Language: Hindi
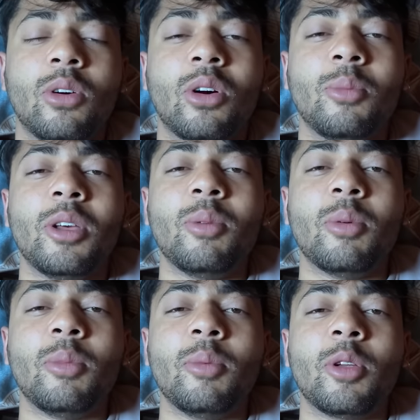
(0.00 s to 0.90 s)
और मेरी
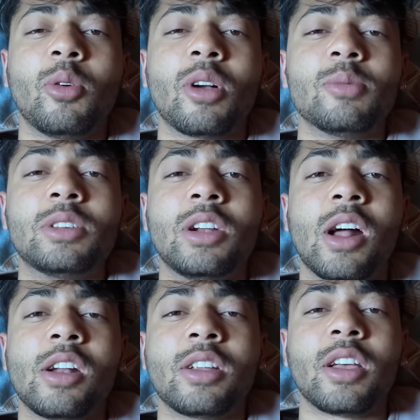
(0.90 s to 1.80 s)
मम्मी मेरे को कब से
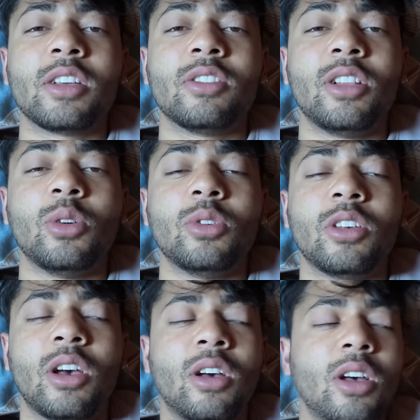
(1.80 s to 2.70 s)
डांट रहेगी है कि जल्दी उठ
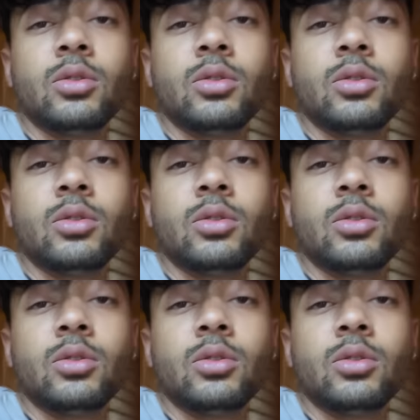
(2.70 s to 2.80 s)
जा